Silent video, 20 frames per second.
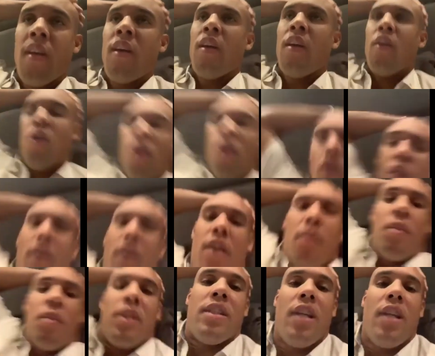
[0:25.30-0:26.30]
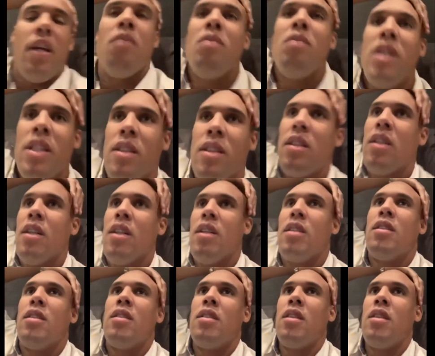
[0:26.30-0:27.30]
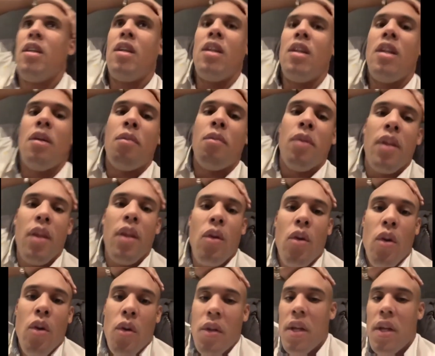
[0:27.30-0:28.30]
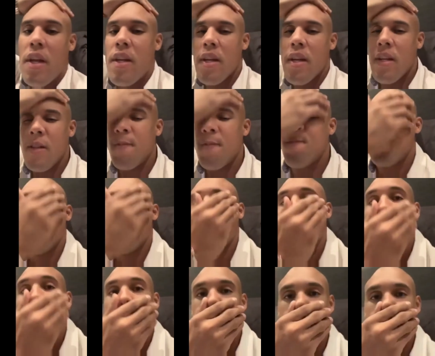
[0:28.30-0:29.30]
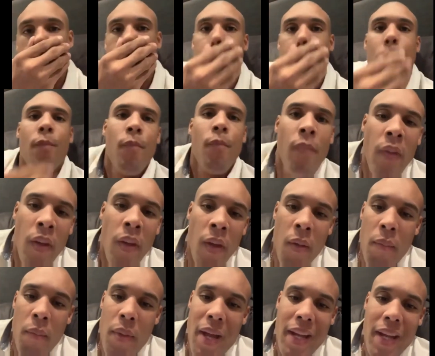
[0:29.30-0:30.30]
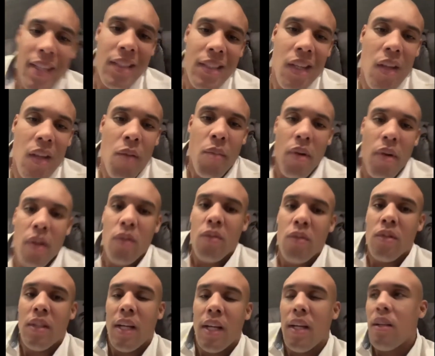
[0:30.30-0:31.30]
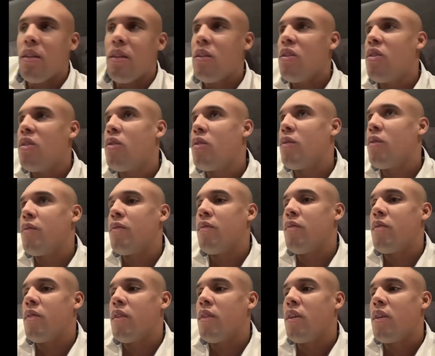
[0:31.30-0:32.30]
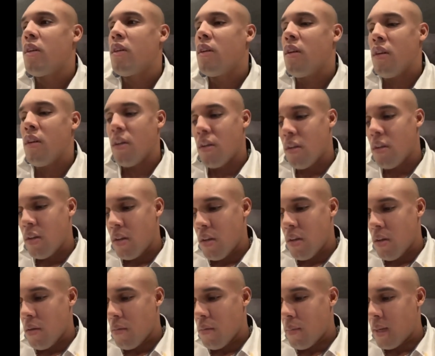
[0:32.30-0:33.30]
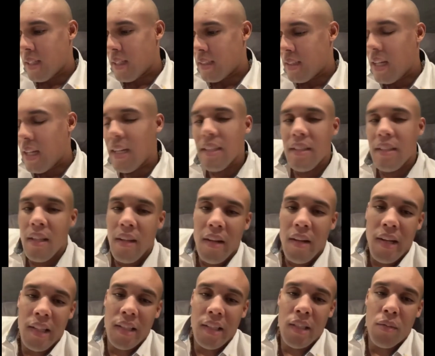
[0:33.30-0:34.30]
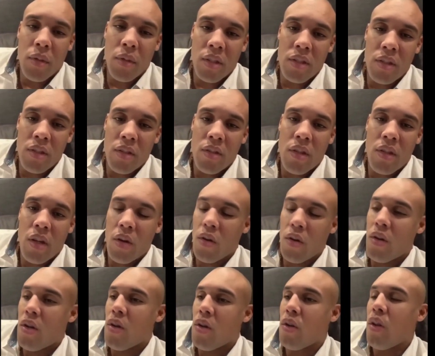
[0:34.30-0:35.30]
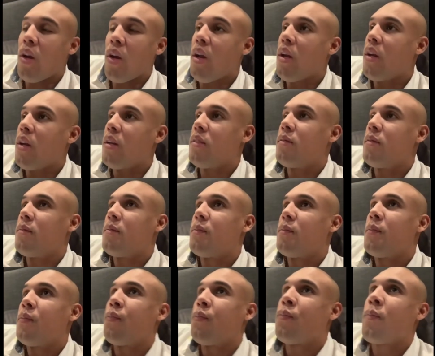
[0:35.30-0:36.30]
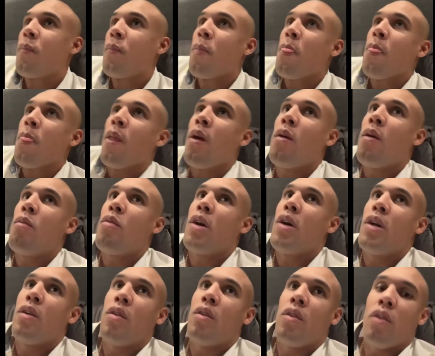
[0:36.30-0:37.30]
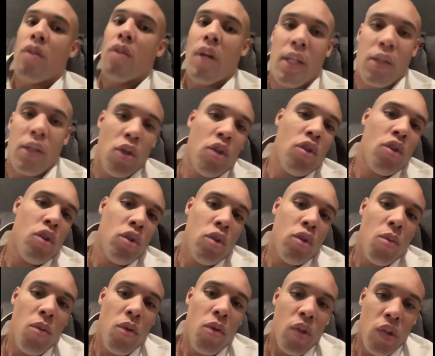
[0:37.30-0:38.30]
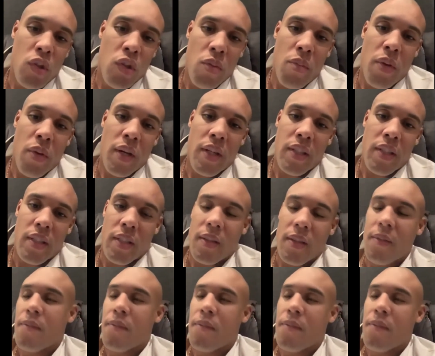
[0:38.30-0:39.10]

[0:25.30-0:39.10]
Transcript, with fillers: hoy especialmente y después del juego de ayer me han estado preguntando bastante de la situación de Ronnie Rodríguez. Bueno, a todos nos tomó de sorpresa.